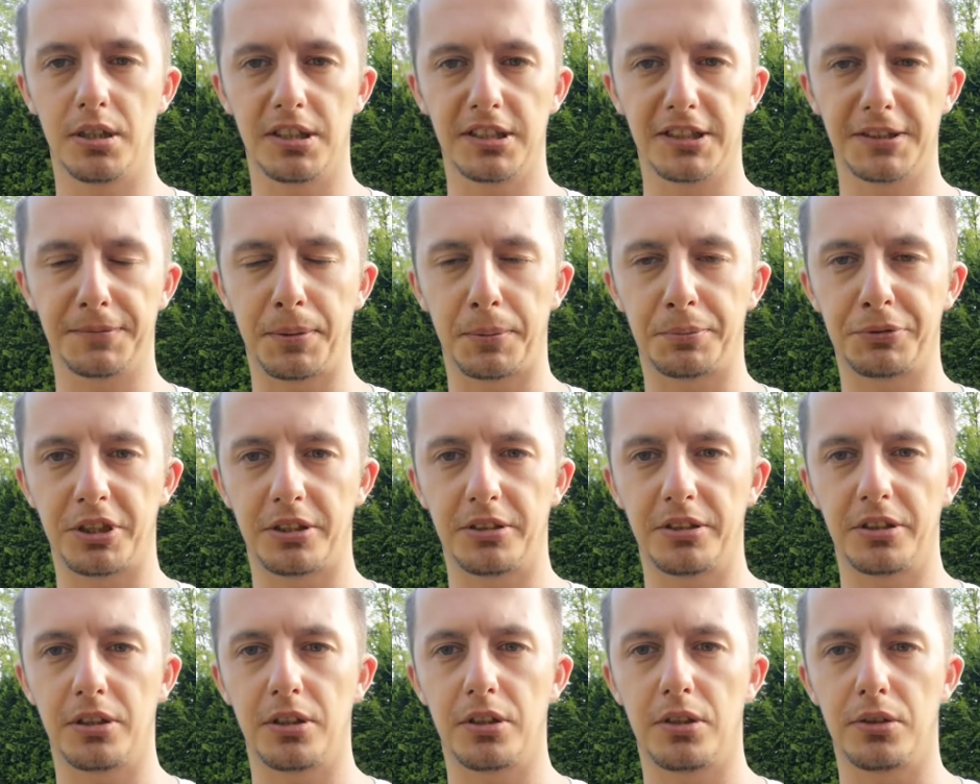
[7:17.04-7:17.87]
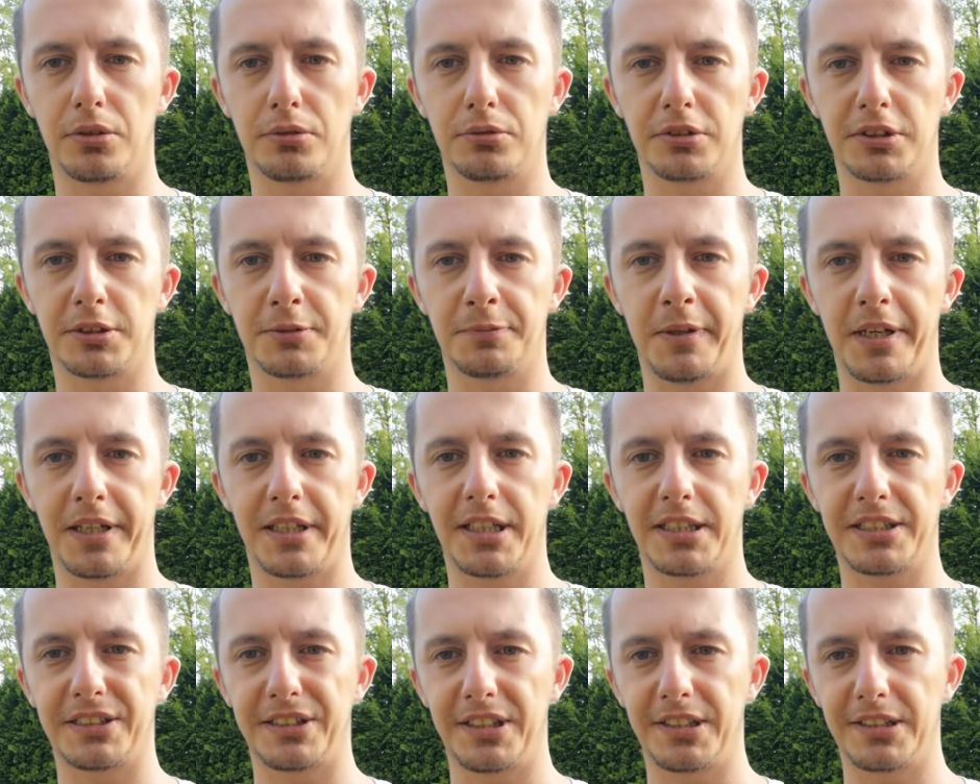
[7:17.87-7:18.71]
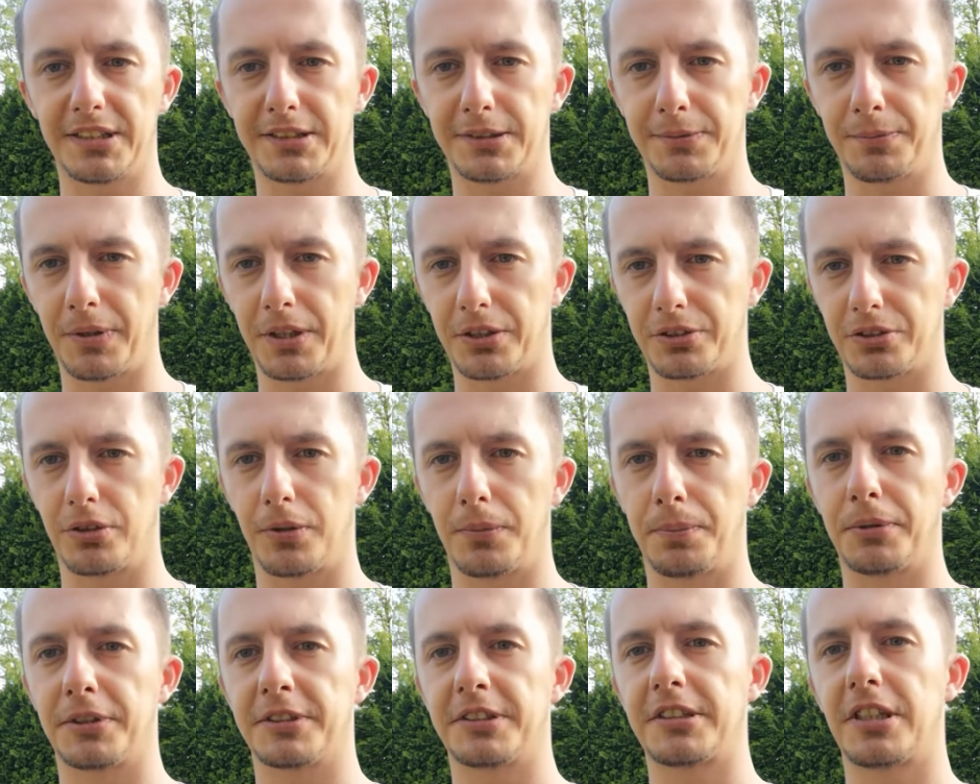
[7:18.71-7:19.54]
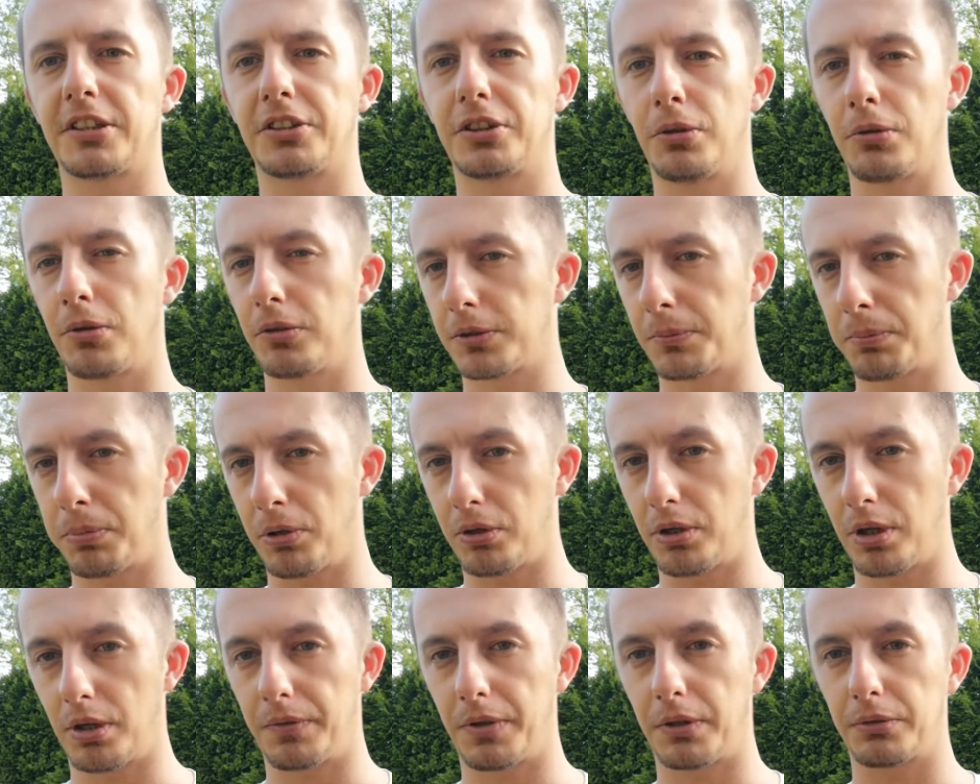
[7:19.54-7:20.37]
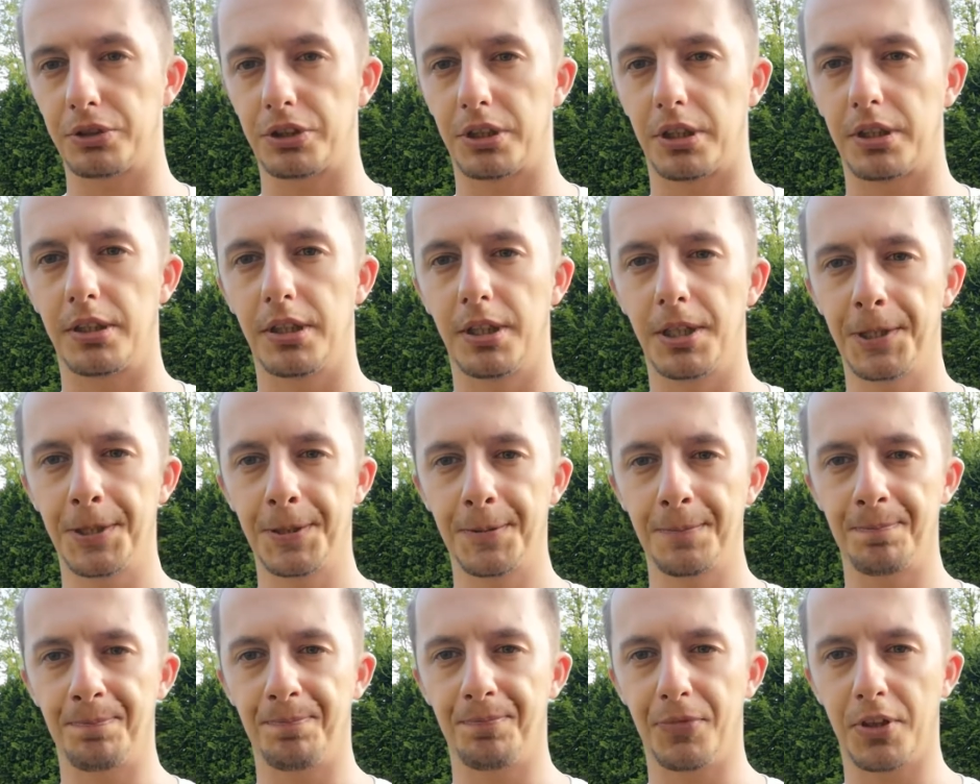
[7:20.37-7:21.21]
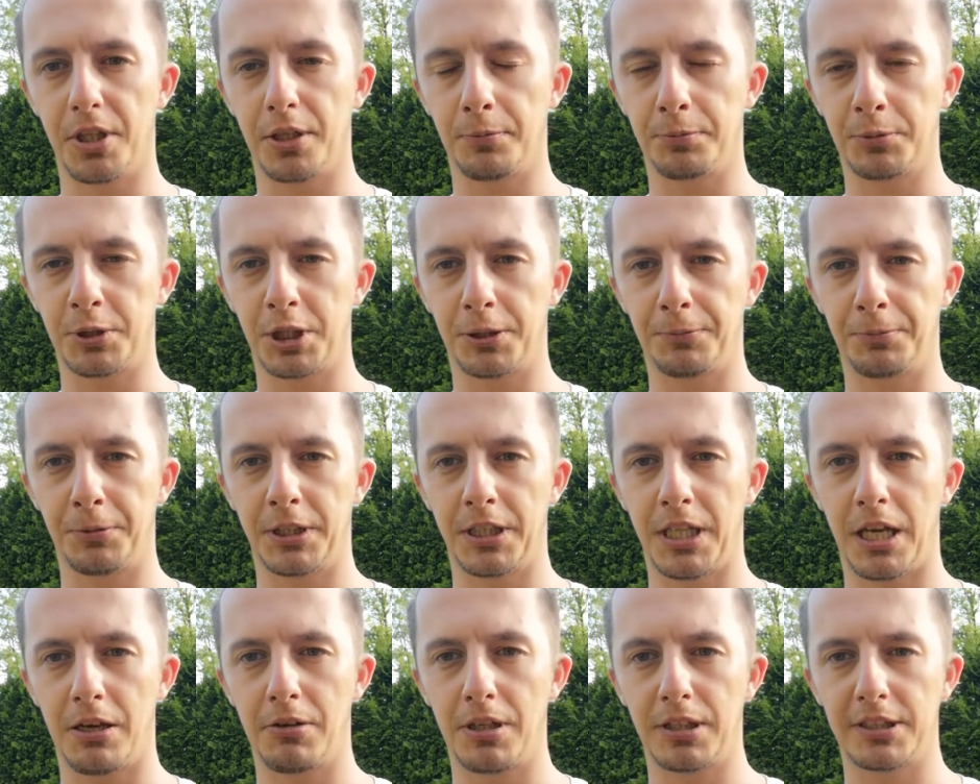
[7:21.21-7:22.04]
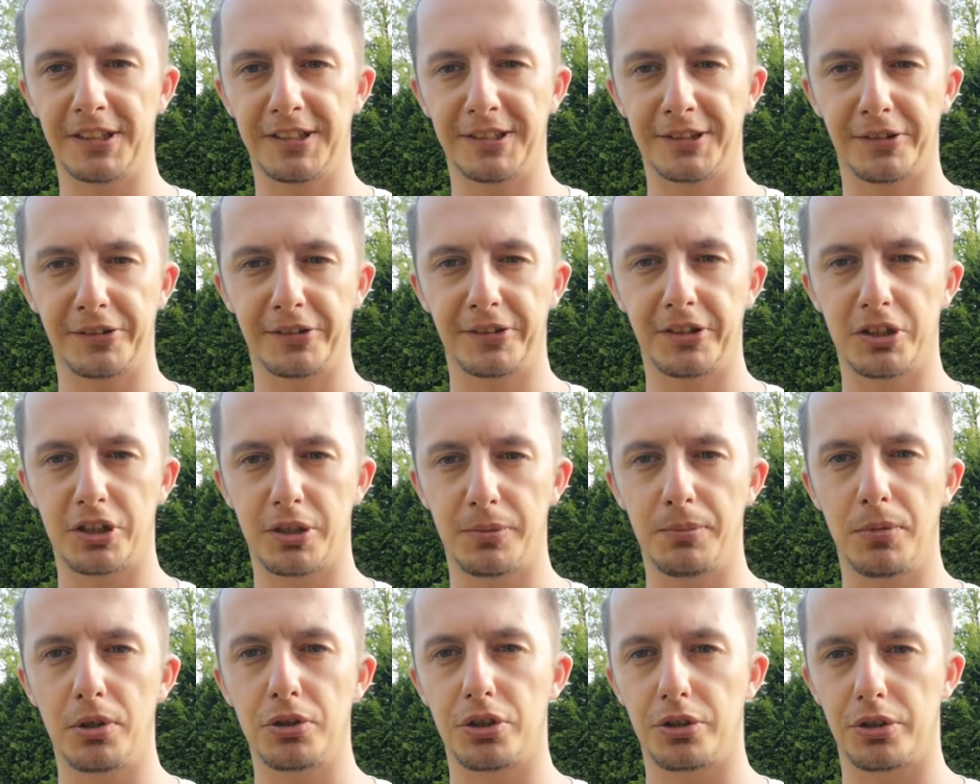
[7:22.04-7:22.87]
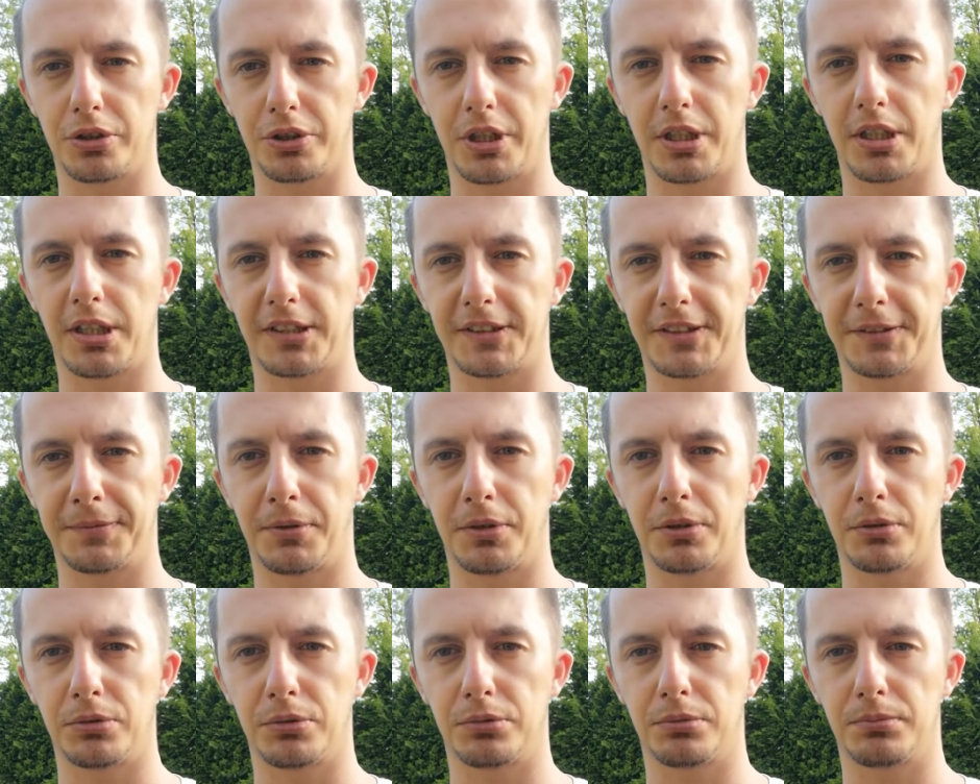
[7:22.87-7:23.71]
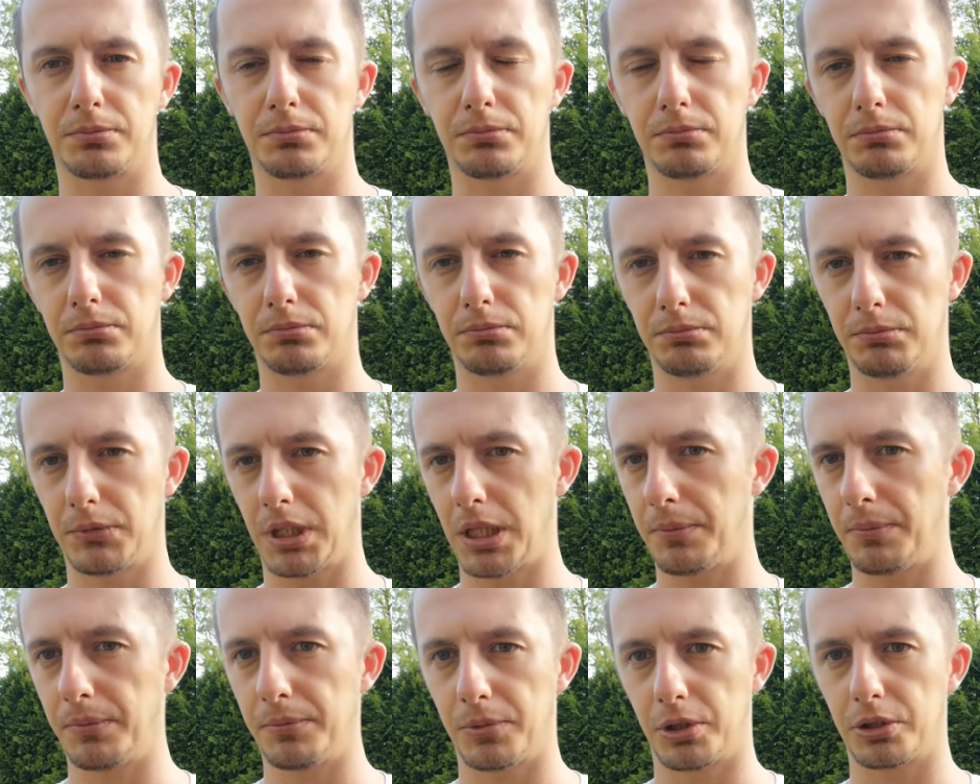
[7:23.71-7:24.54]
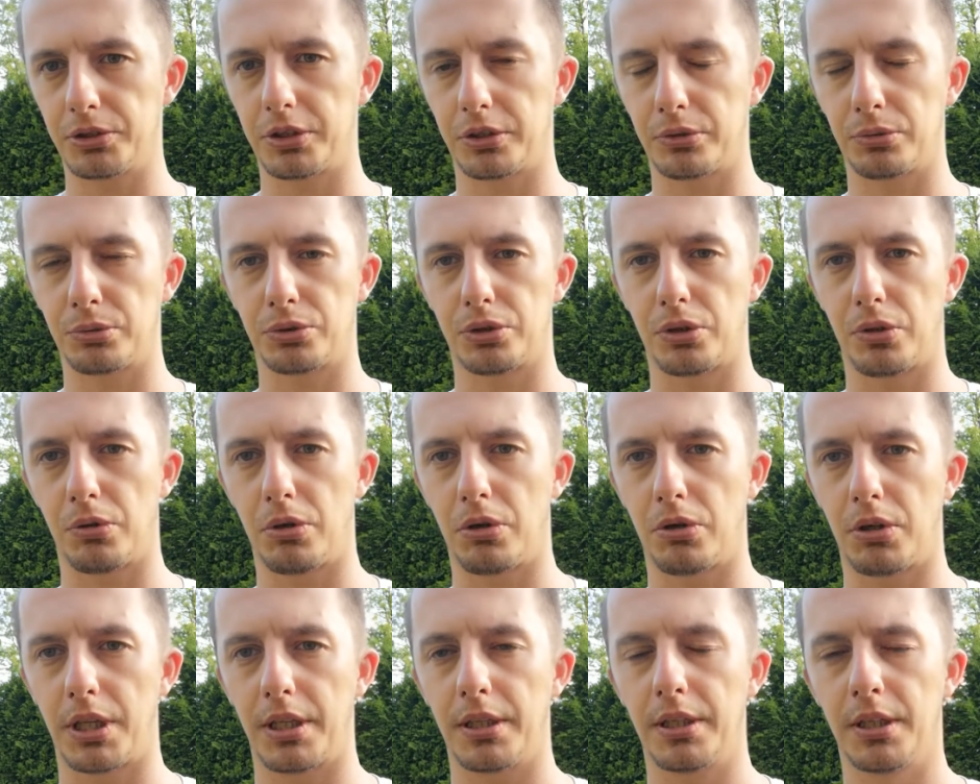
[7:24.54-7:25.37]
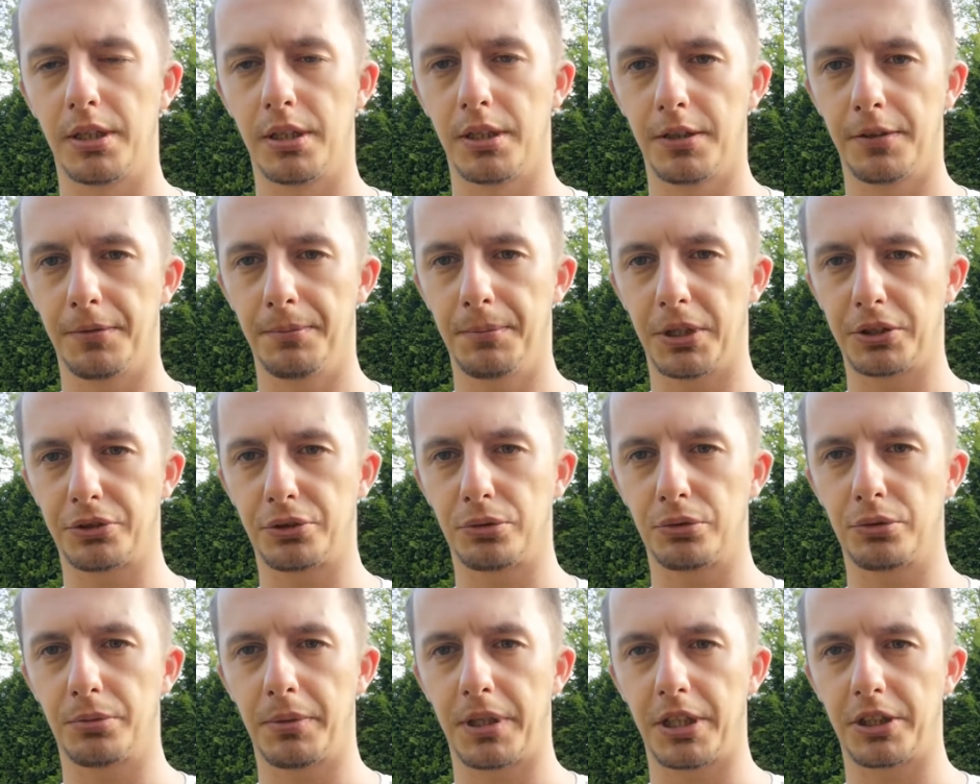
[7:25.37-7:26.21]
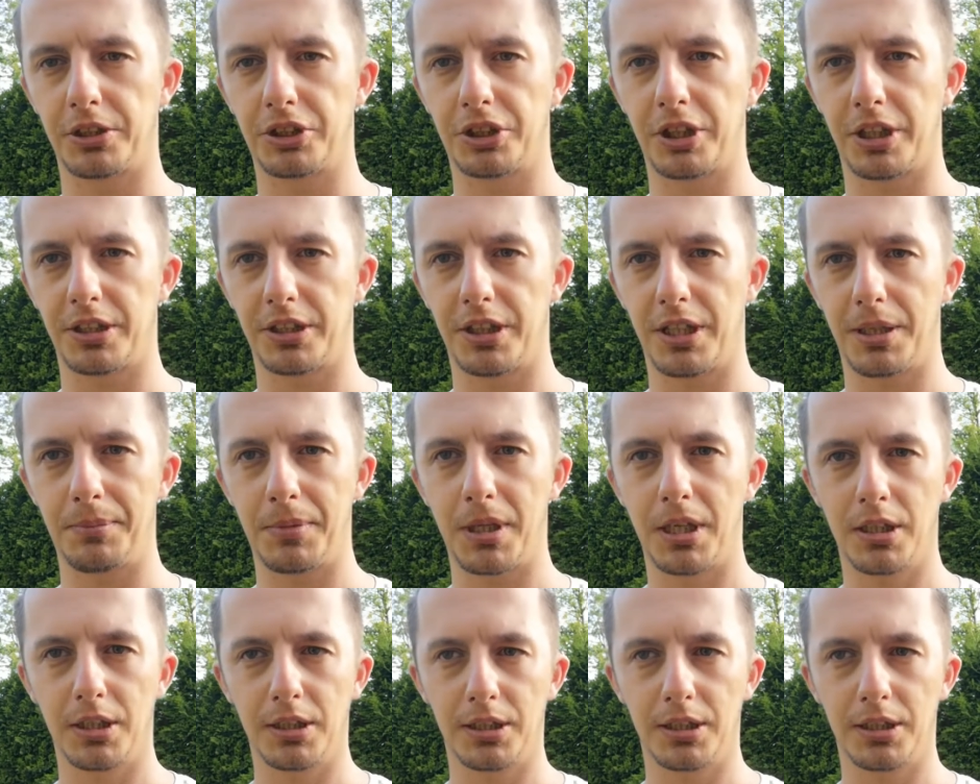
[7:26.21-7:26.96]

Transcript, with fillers: z poprzedniego roku z Vegas jest ważną postacią. Odblokował się mm, w tych finałach i sądzę, że może odegrać swoją no, może dużą rolę w meczu numer 7.